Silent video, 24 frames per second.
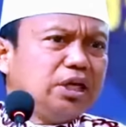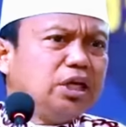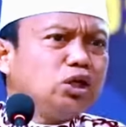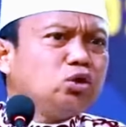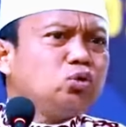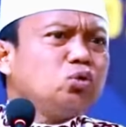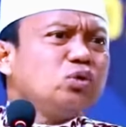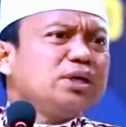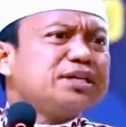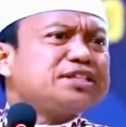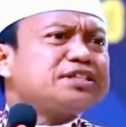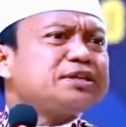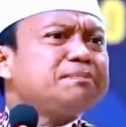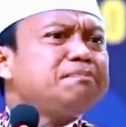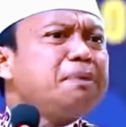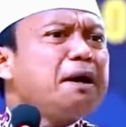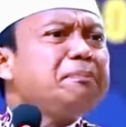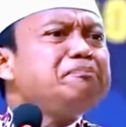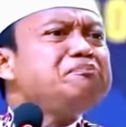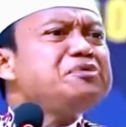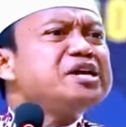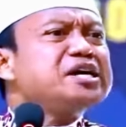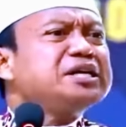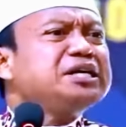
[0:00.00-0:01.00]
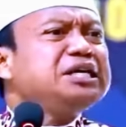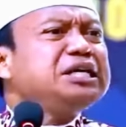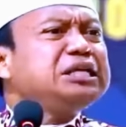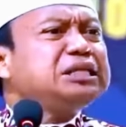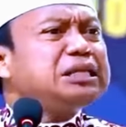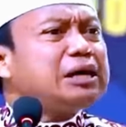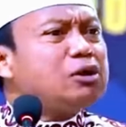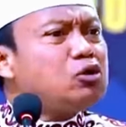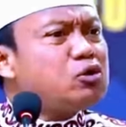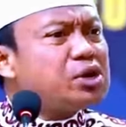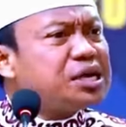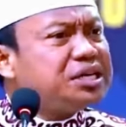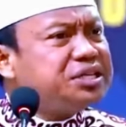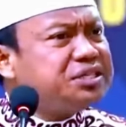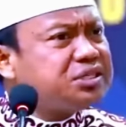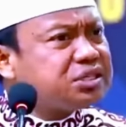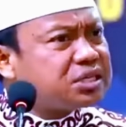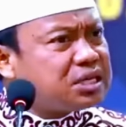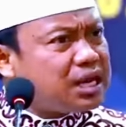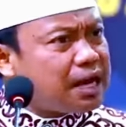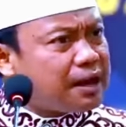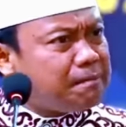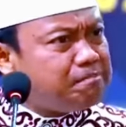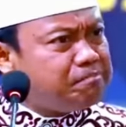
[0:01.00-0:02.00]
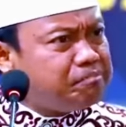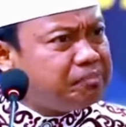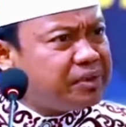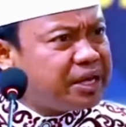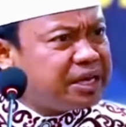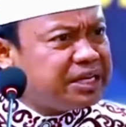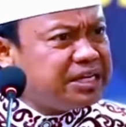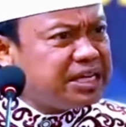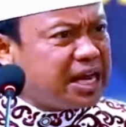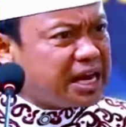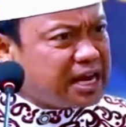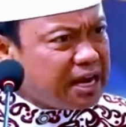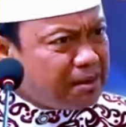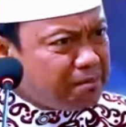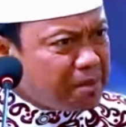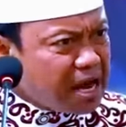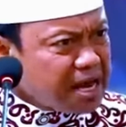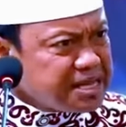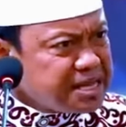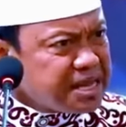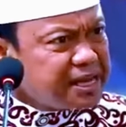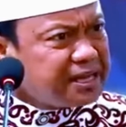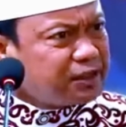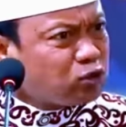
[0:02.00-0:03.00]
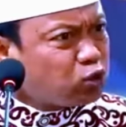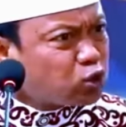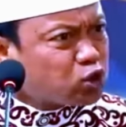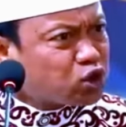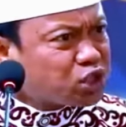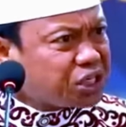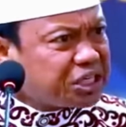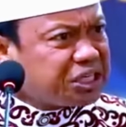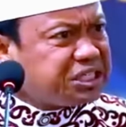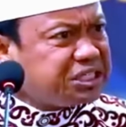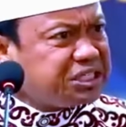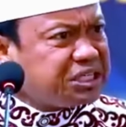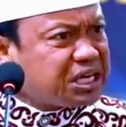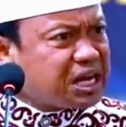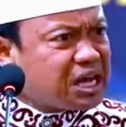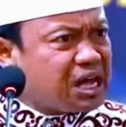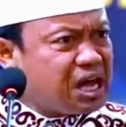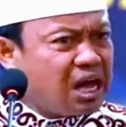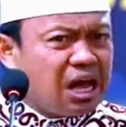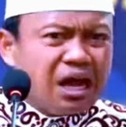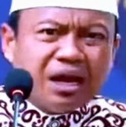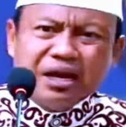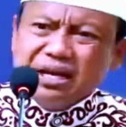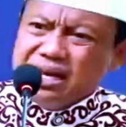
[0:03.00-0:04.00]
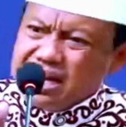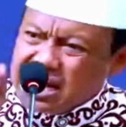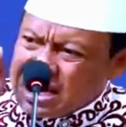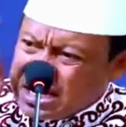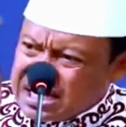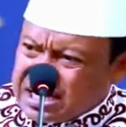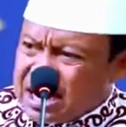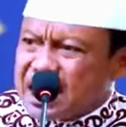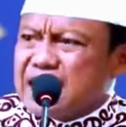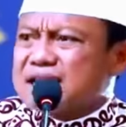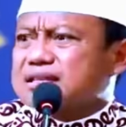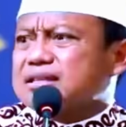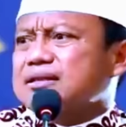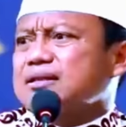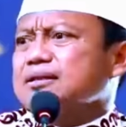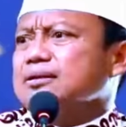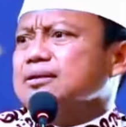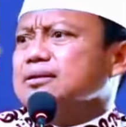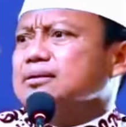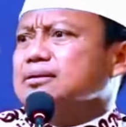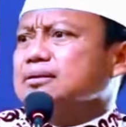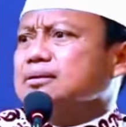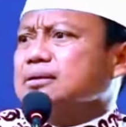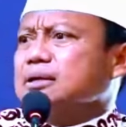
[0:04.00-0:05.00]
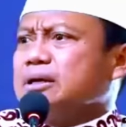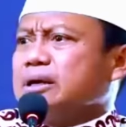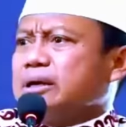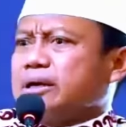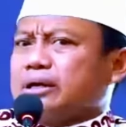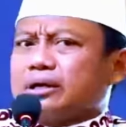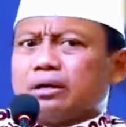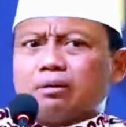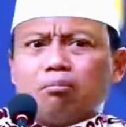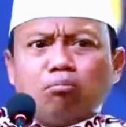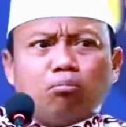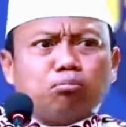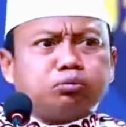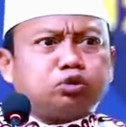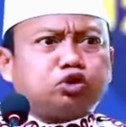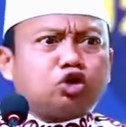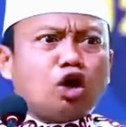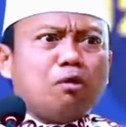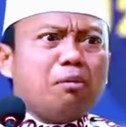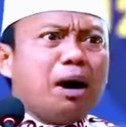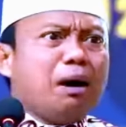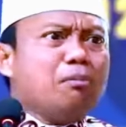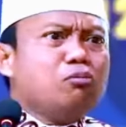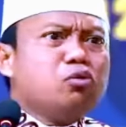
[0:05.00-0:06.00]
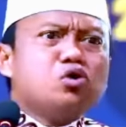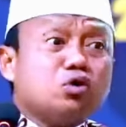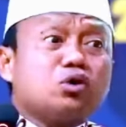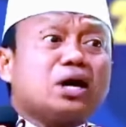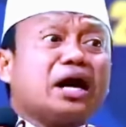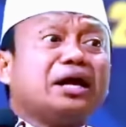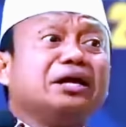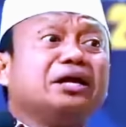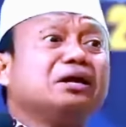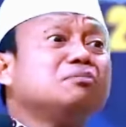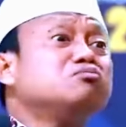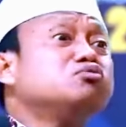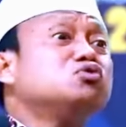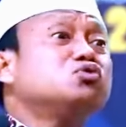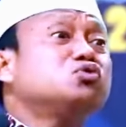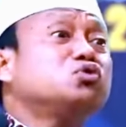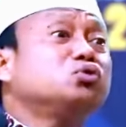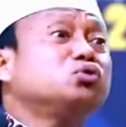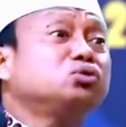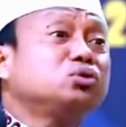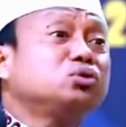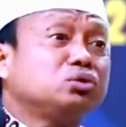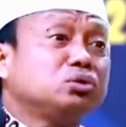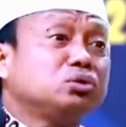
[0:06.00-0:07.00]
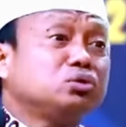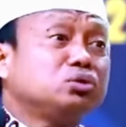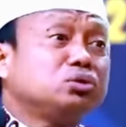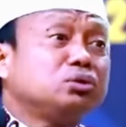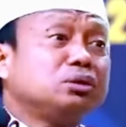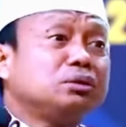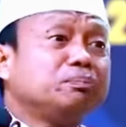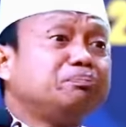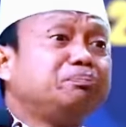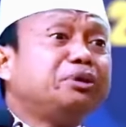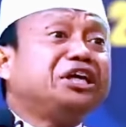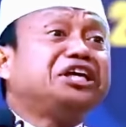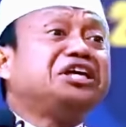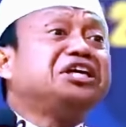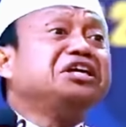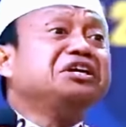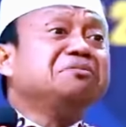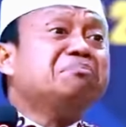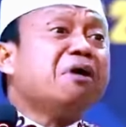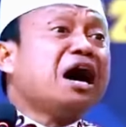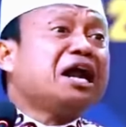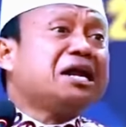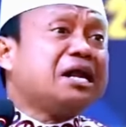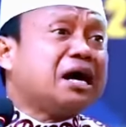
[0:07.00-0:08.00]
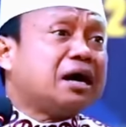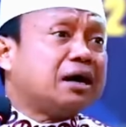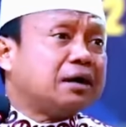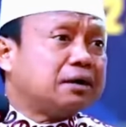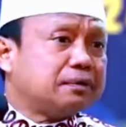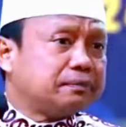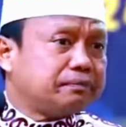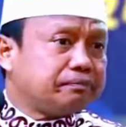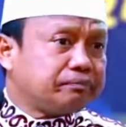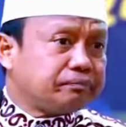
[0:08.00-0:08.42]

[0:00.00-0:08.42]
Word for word: Itulah sebabnya kita orang Islam yang namanya itu kerja niat. Coba buka di buku pikir ibadah.